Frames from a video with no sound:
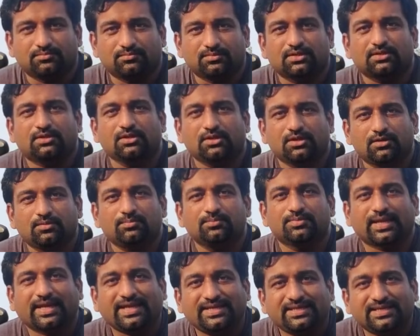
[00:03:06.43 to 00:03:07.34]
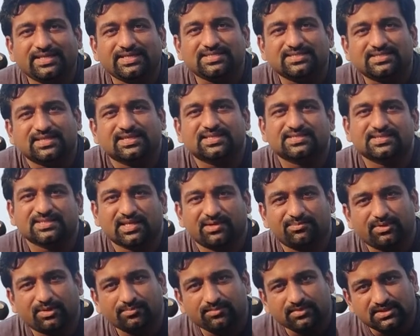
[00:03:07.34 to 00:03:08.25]
मतलब 96 सिक्स
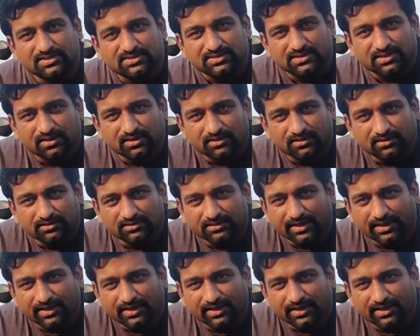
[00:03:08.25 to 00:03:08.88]
mm इसका